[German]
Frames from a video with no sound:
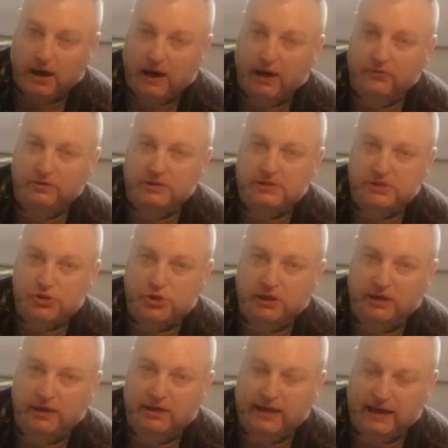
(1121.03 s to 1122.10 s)
an dieser
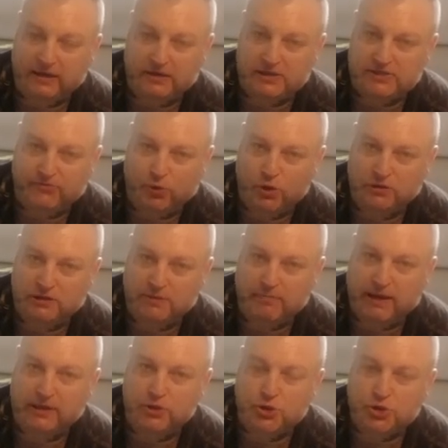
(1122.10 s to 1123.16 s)
Stelle, nein, das wollen die
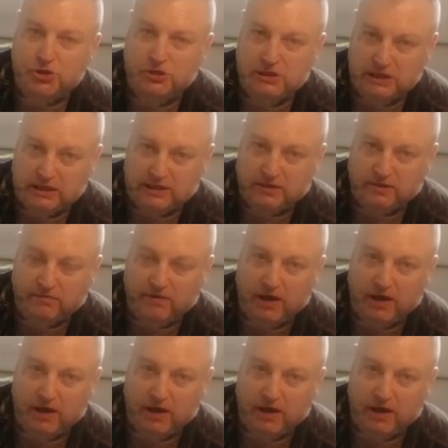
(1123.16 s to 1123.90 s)
Menschen nicht,